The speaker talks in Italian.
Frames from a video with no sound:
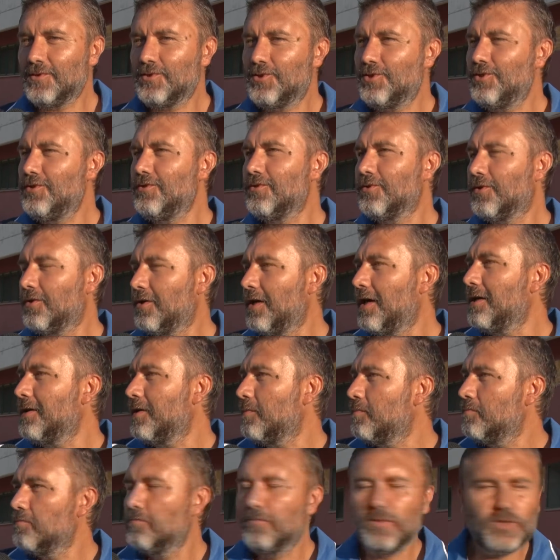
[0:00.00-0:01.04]
vicino e
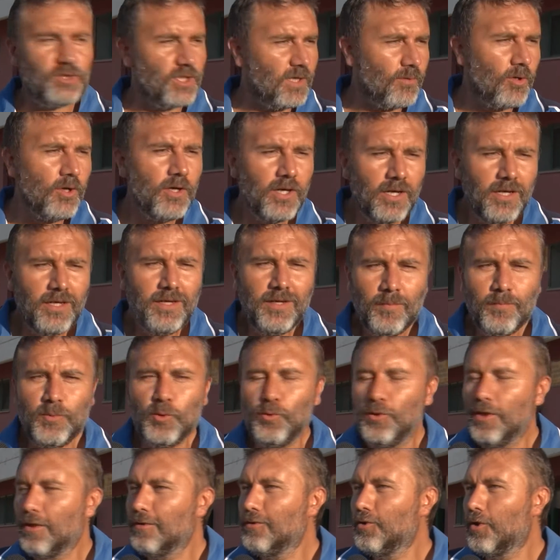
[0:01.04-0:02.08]
anche diciamo,
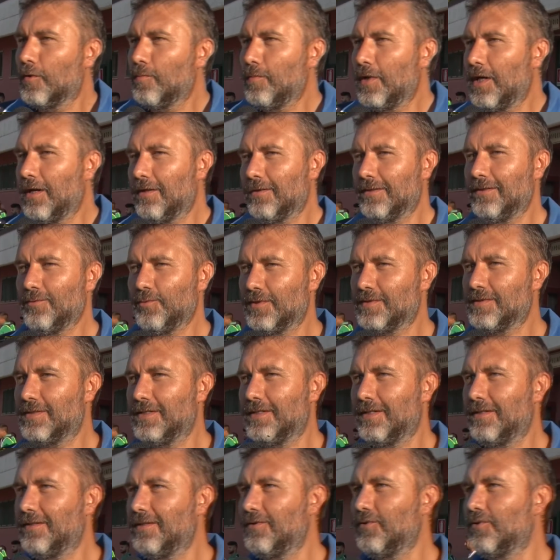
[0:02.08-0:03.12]
più del normale in
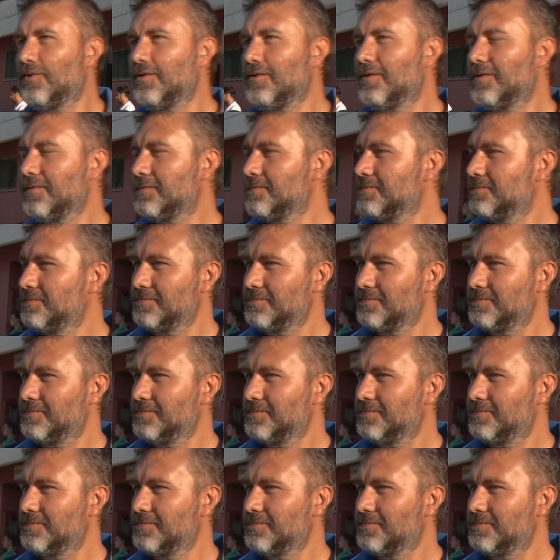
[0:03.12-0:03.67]
queste categorie.